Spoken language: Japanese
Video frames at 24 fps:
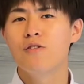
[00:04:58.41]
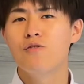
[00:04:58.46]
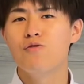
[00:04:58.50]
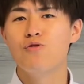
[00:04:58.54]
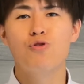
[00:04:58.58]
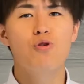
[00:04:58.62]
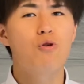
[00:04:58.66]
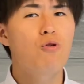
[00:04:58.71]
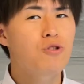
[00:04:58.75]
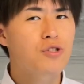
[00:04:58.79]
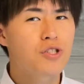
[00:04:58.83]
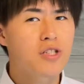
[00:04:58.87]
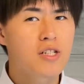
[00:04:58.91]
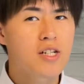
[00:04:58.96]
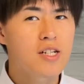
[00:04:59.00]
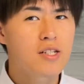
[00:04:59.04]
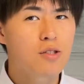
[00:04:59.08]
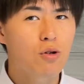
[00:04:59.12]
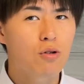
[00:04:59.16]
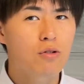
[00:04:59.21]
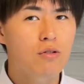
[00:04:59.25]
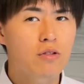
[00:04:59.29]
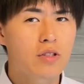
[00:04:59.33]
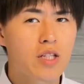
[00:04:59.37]
上司に
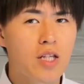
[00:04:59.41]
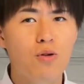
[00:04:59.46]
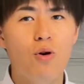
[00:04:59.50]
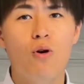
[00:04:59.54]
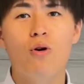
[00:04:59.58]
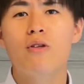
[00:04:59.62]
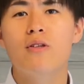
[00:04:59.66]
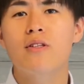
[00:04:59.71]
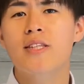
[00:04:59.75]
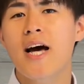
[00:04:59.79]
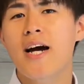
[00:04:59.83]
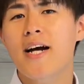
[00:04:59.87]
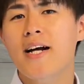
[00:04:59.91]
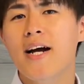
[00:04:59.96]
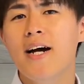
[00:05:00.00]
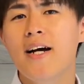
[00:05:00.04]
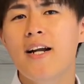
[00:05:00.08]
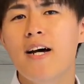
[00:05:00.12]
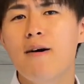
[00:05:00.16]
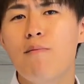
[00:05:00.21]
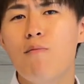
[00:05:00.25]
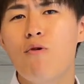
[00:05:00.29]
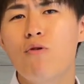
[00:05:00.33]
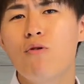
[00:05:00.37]
とっての
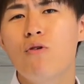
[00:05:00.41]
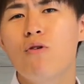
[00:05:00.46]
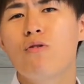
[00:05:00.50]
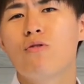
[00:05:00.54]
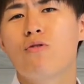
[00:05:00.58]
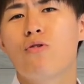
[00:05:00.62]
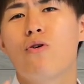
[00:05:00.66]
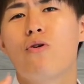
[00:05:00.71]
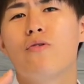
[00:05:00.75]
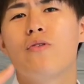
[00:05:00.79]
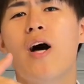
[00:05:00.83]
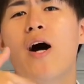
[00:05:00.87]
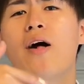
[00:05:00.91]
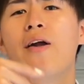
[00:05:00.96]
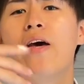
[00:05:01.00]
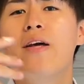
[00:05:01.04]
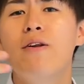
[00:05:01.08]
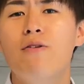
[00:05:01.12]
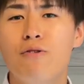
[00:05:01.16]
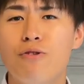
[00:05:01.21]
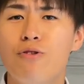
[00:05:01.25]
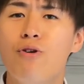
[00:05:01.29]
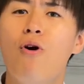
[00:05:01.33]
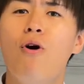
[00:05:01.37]
宝物となれ
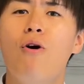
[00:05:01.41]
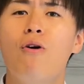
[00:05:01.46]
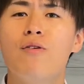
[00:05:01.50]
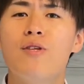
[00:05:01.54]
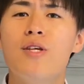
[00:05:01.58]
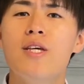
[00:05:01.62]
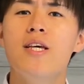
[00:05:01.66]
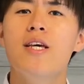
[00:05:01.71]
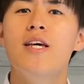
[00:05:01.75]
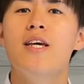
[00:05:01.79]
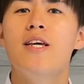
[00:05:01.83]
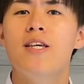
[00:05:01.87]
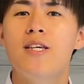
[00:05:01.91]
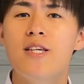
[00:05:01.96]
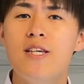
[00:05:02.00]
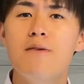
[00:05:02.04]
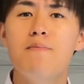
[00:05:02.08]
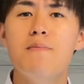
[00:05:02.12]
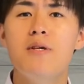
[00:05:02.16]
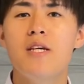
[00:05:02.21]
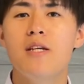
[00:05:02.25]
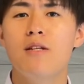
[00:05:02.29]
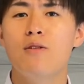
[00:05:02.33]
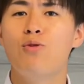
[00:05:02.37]
るように
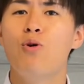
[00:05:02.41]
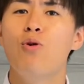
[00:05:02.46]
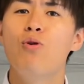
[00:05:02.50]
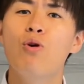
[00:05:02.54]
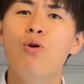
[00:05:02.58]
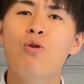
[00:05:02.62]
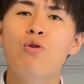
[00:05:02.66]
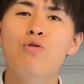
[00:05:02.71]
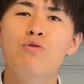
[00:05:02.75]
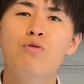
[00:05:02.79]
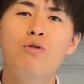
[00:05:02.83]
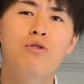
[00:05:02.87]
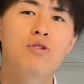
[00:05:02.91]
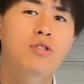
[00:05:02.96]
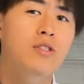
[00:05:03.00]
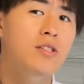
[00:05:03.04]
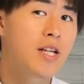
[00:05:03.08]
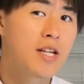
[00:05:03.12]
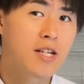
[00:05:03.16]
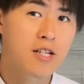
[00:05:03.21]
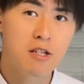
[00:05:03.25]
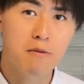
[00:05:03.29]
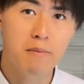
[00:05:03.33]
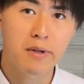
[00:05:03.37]
日々努力をし
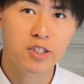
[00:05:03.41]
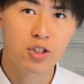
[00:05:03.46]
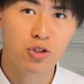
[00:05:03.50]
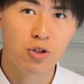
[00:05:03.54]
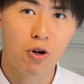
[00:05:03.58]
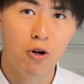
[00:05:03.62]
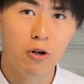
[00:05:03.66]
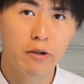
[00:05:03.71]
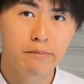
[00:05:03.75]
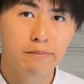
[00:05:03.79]
ていきましょ